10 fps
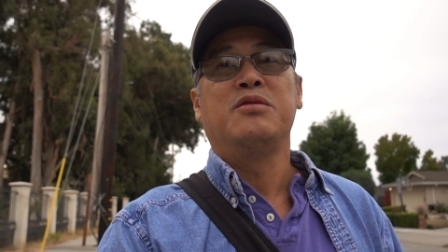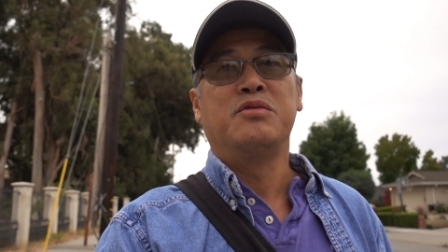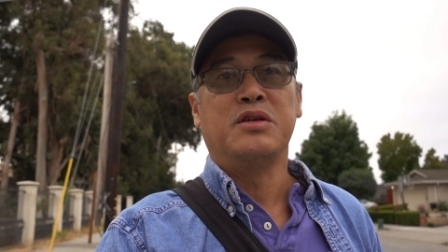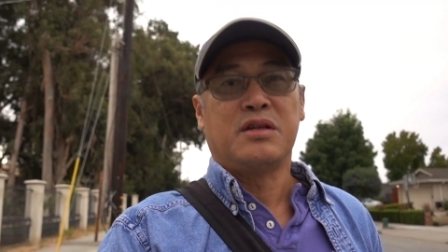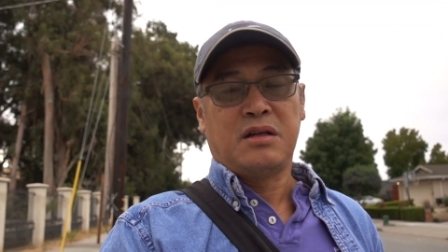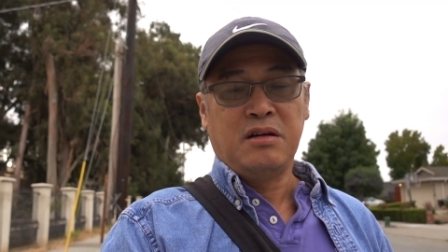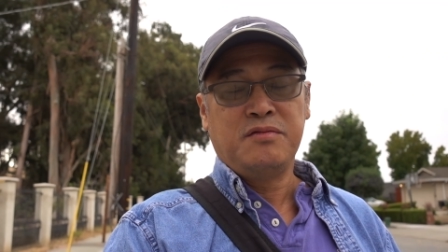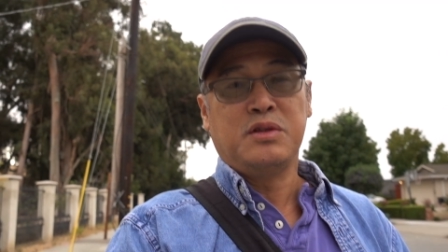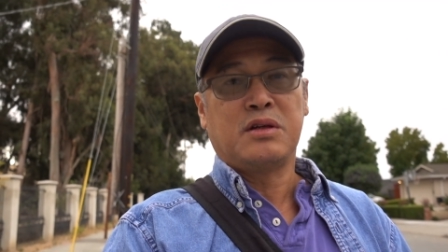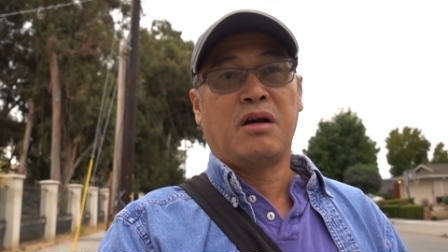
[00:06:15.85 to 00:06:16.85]
vừa
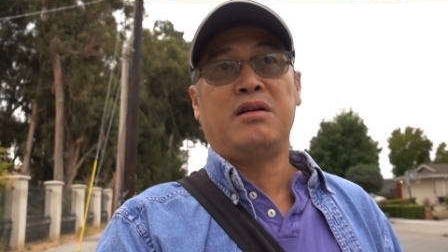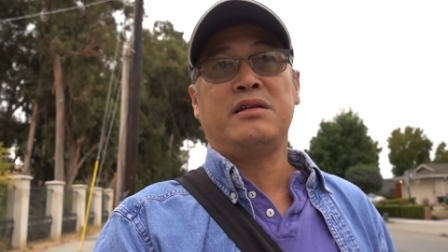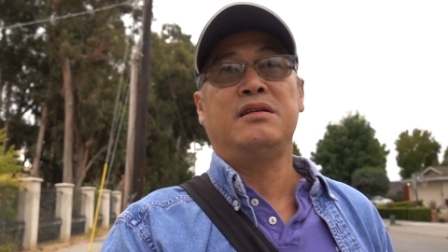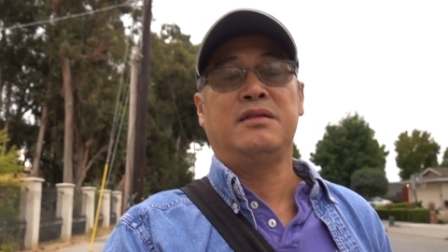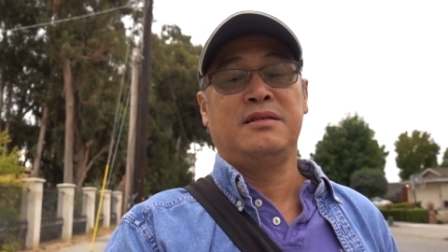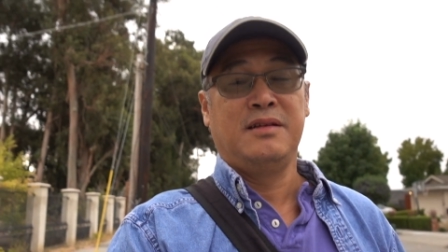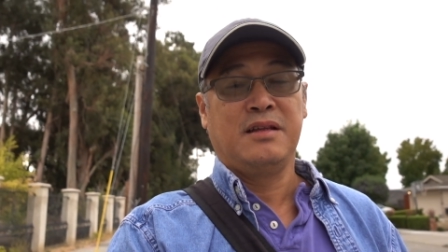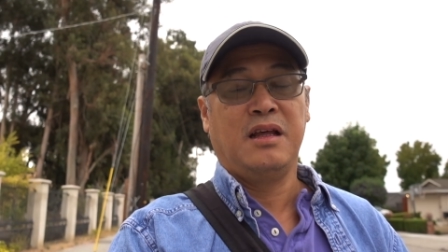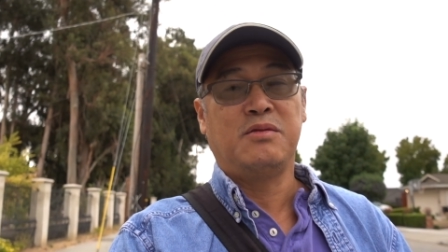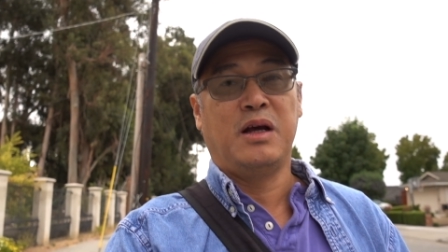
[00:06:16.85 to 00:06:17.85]
thơm vừa ngọt.
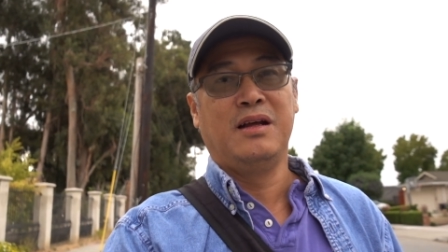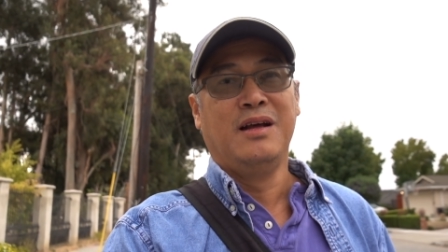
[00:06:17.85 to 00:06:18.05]
Nhưng mà